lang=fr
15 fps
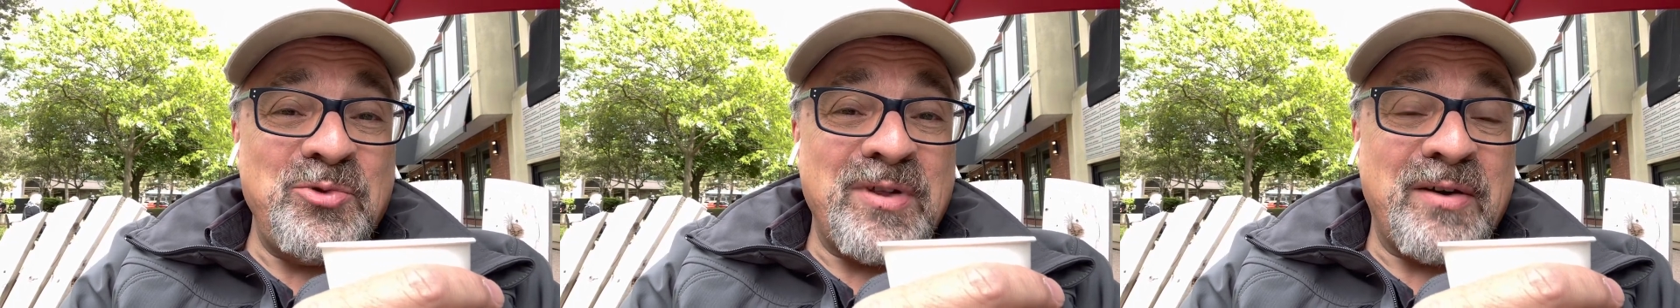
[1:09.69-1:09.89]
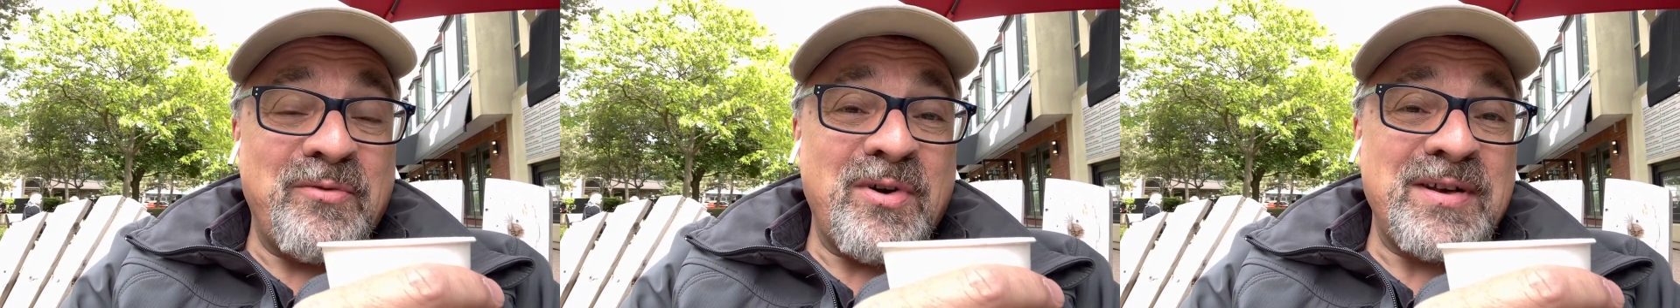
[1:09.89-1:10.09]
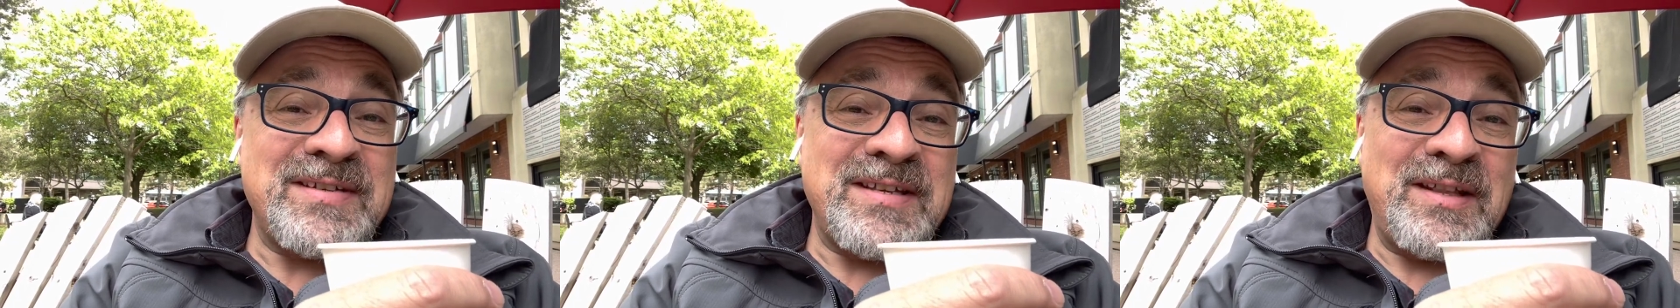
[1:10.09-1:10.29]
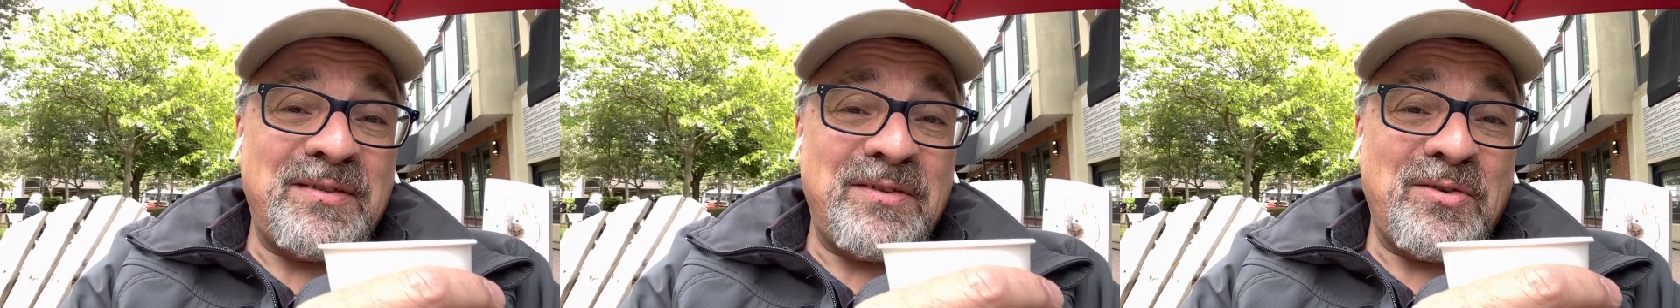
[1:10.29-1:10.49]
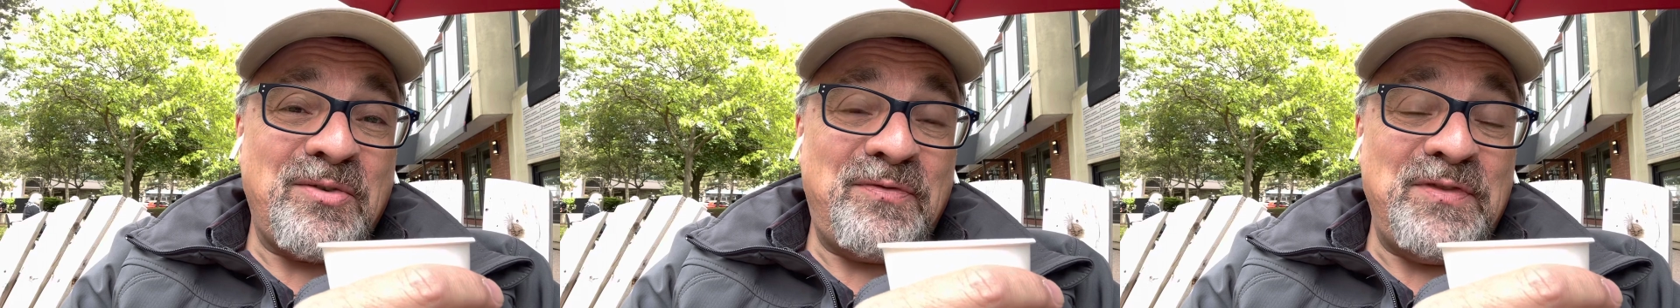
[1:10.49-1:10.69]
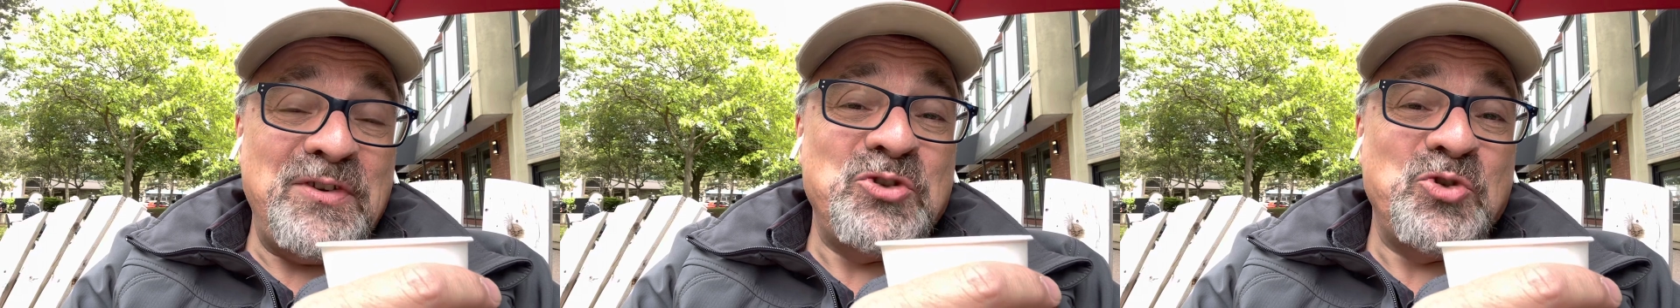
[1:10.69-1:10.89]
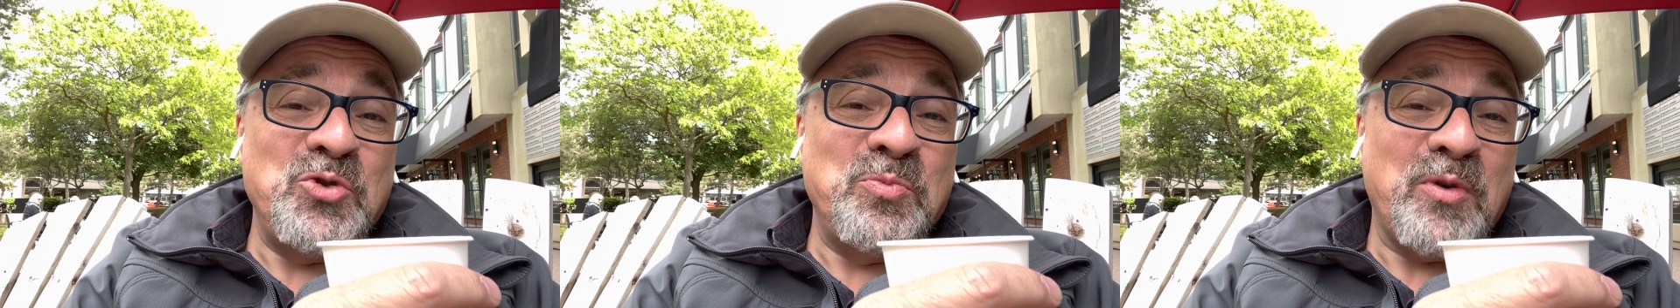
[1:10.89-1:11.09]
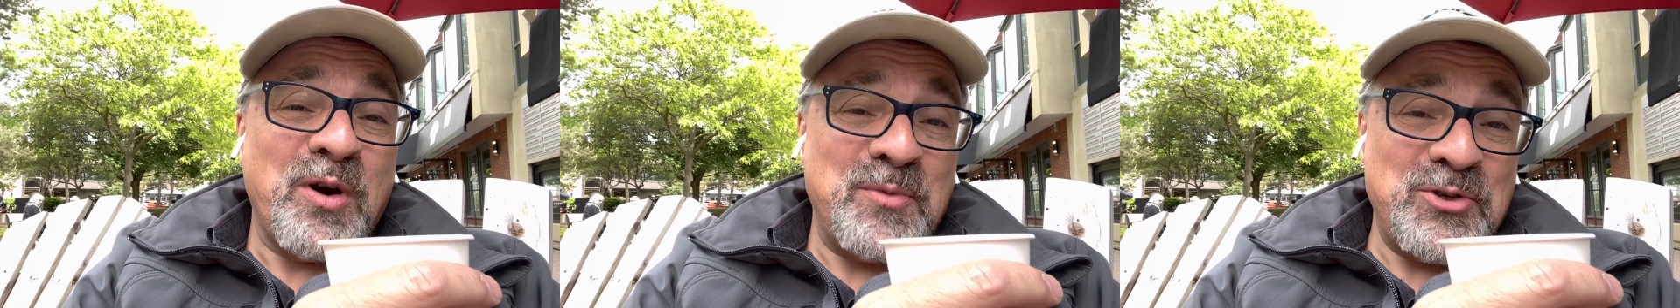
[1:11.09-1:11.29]
d'avoir cette fichue
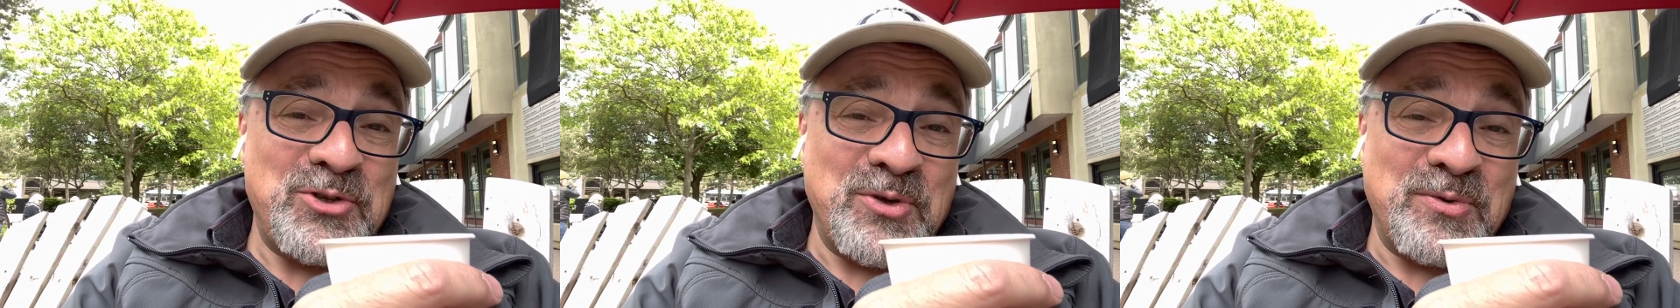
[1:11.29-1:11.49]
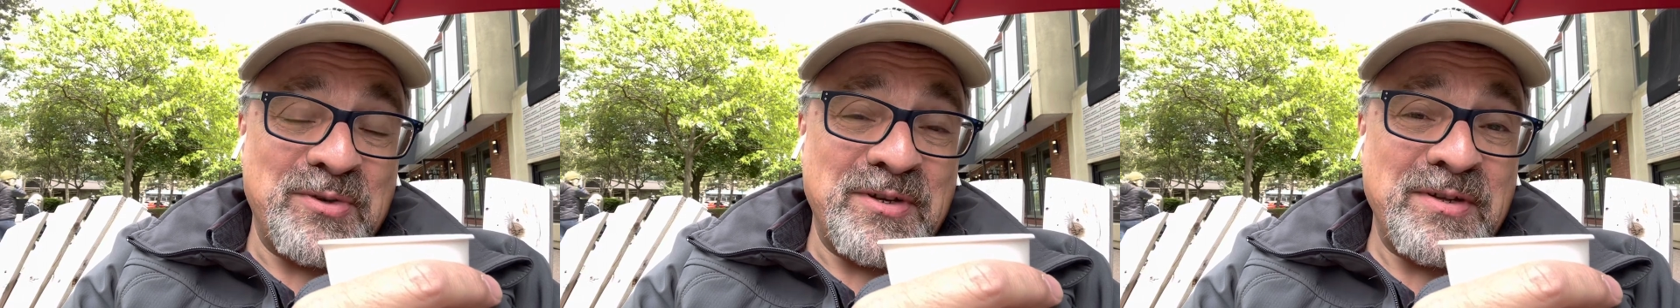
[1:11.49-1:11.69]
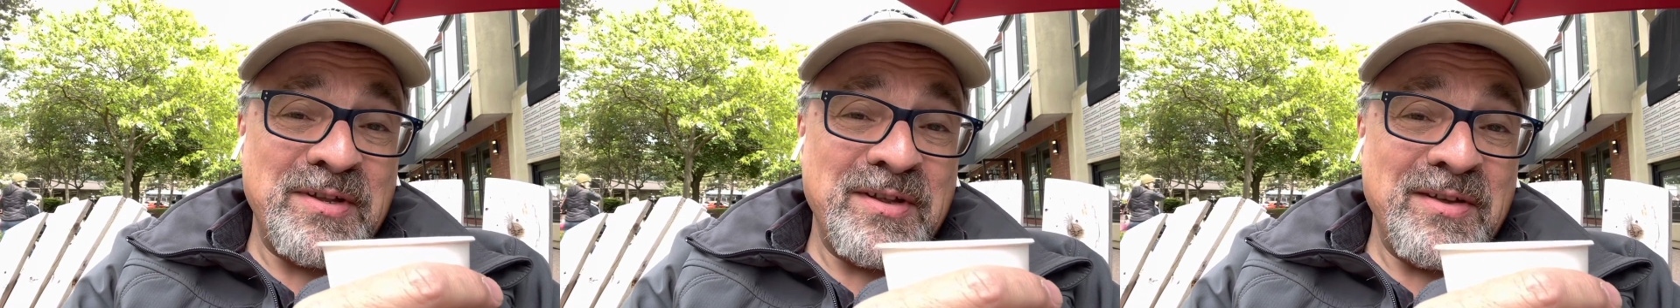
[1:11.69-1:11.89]
promotion-là.